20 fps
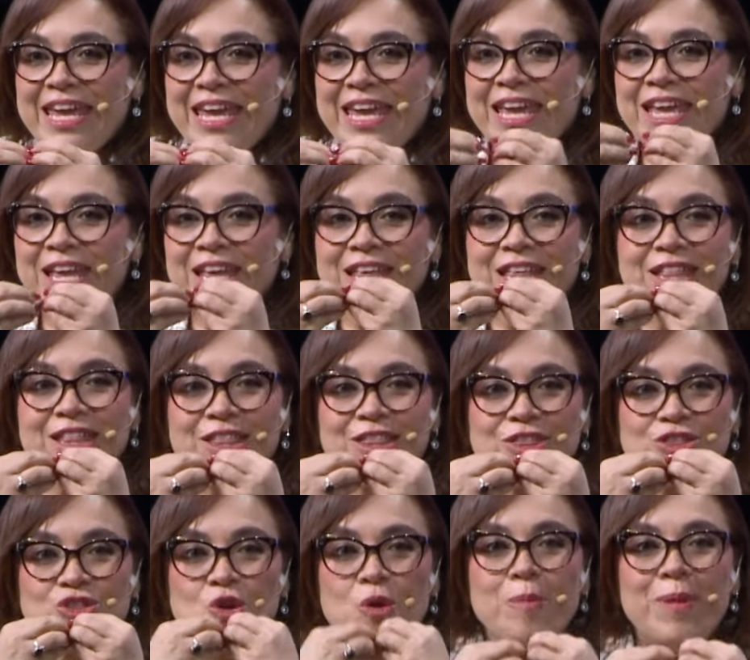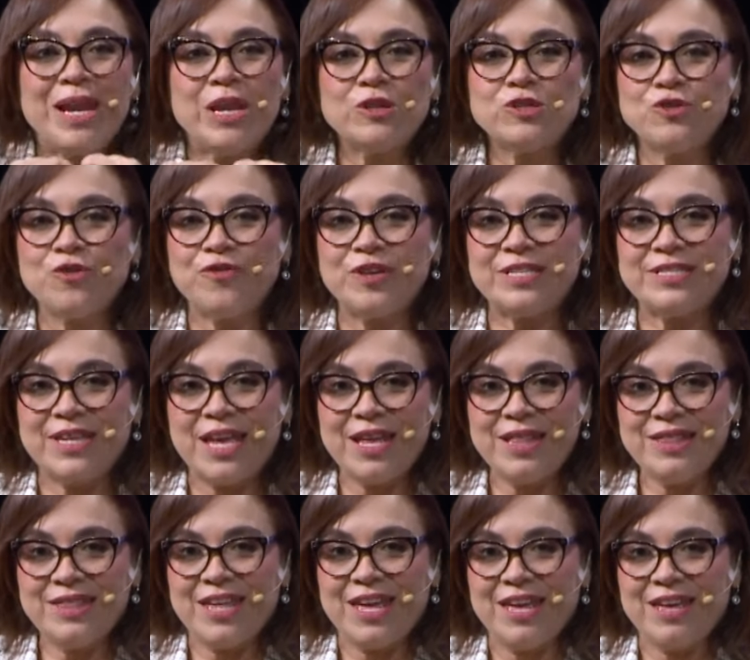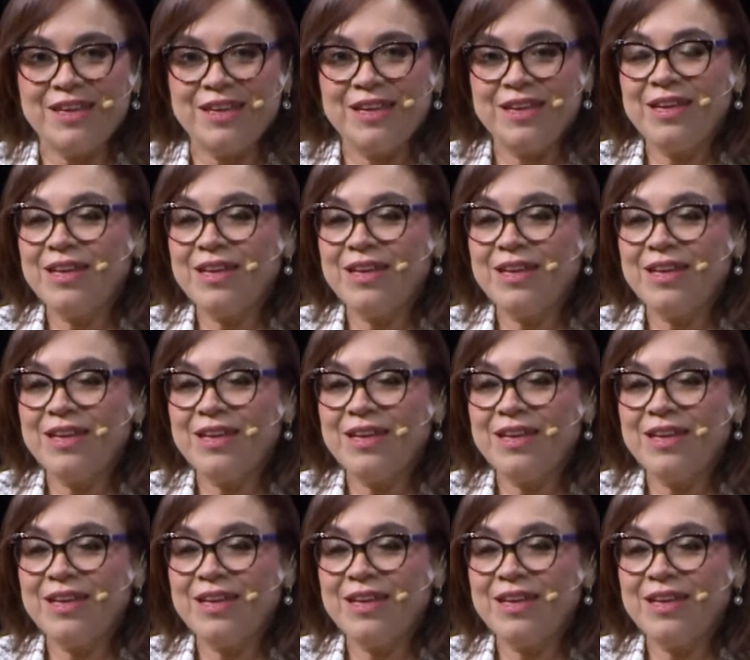Y toma lo suficiente.